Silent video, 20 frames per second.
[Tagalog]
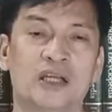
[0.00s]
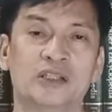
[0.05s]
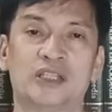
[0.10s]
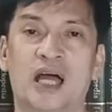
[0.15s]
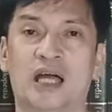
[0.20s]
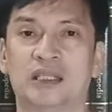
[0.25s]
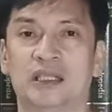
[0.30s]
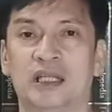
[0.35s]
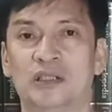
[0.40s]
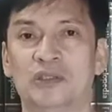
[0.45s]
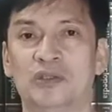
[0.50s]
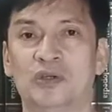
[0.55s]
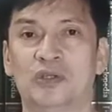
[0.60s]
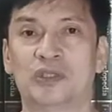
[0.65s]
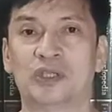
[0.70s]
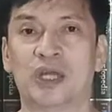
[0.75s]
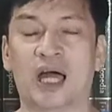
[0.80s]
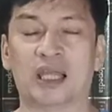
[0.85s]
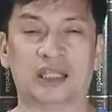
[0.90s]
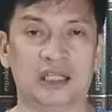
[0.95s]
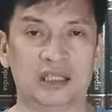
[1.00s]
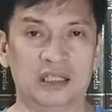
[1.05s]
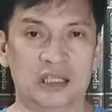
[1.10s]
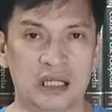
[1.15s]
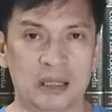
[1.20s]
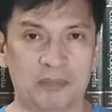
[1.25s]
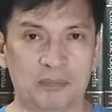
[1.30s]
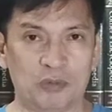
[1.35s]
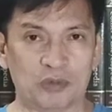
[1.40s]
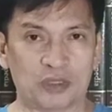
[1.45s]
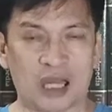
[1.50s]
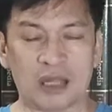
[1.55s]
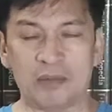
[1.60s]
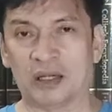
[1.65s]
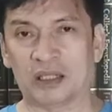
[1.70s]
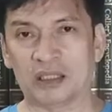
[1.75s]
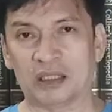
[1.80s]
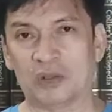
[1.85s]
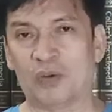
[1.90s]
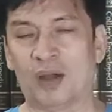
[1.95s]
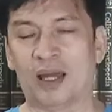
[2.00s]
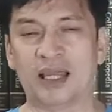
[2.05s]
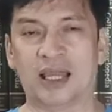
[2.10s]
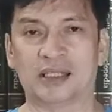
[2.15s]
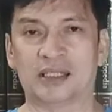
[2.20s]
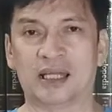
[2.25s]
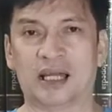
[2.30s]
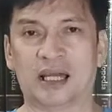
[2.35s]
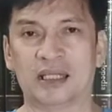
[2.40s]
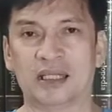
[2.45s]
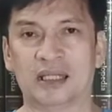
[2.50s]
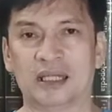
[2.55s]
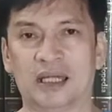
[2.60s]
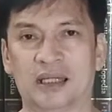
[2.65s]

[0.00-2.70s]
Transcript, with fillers: sa ating Diyos at hindi na po tayo magtiwala sa Kanya.